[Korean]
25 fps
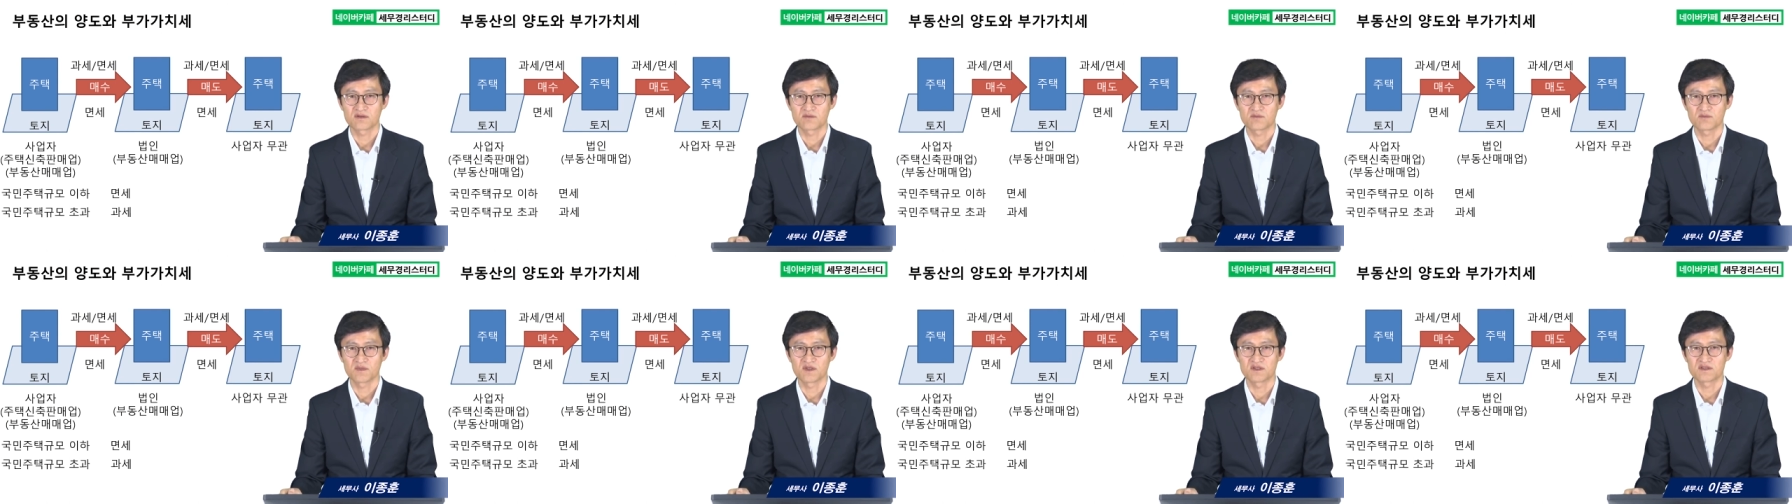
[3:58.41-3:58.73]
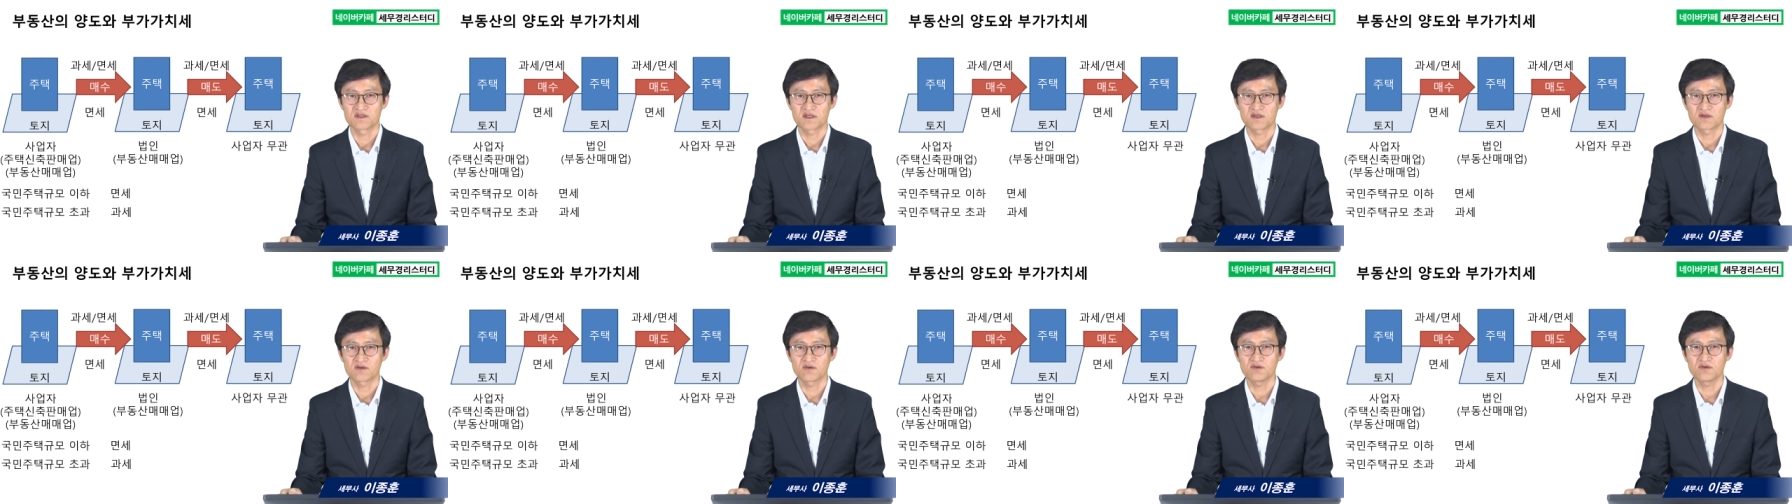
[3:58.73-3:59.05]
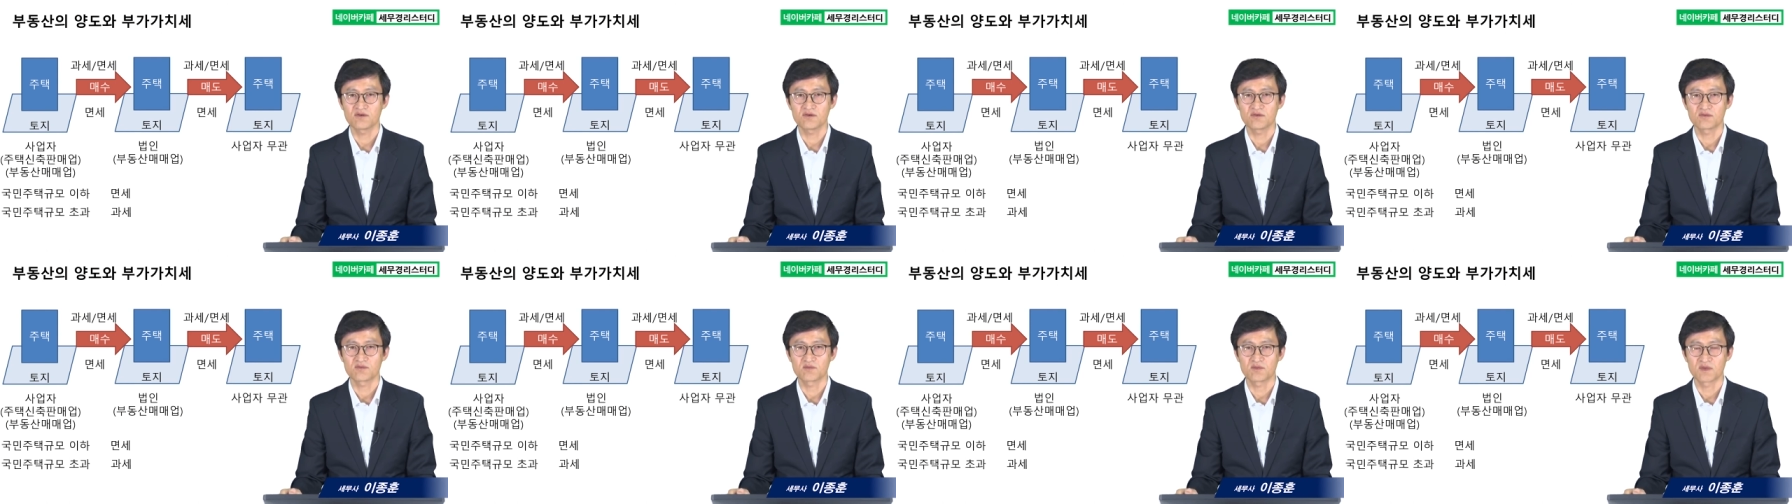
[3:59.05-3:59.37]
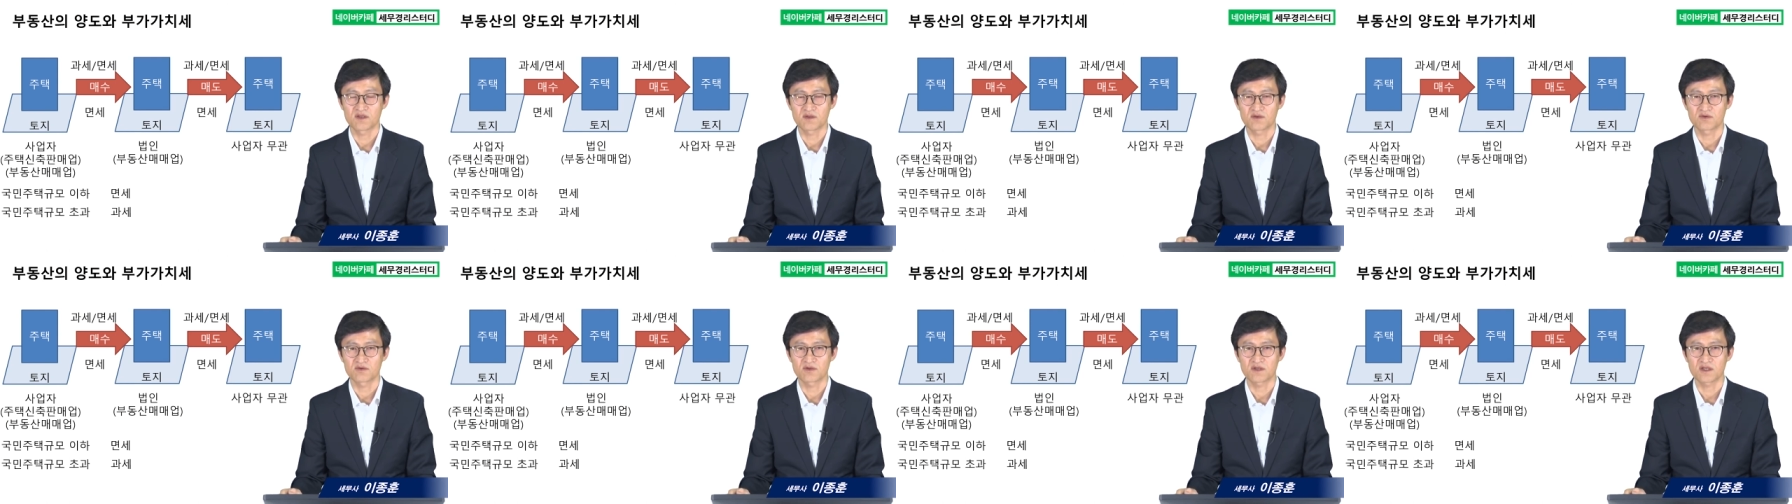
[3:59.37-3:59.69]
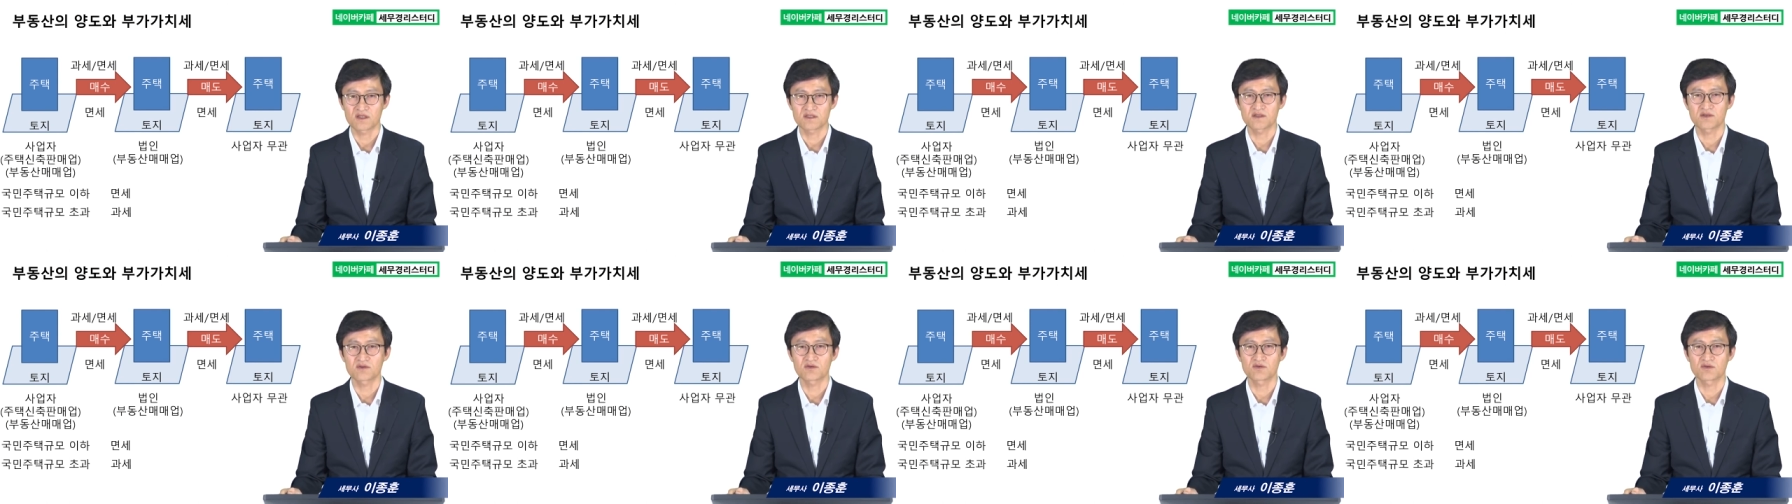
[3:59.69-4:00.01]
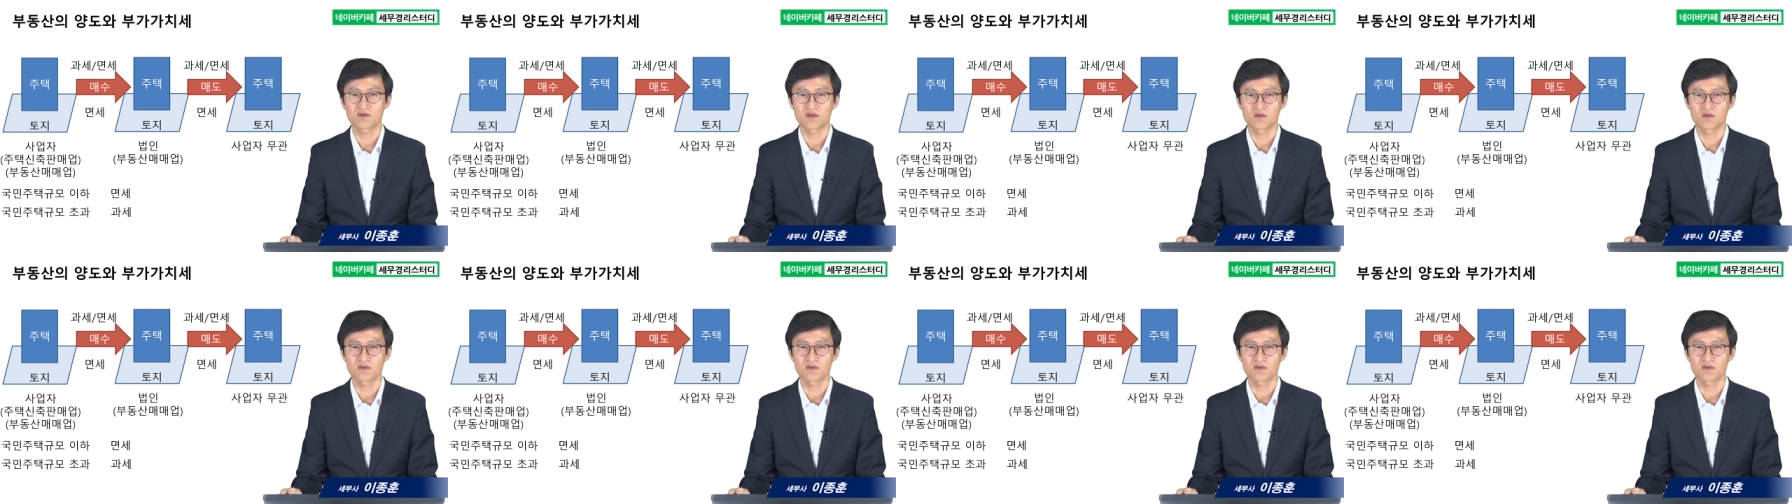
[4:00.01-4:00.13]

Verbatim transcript: 면세로 매도를 하셔도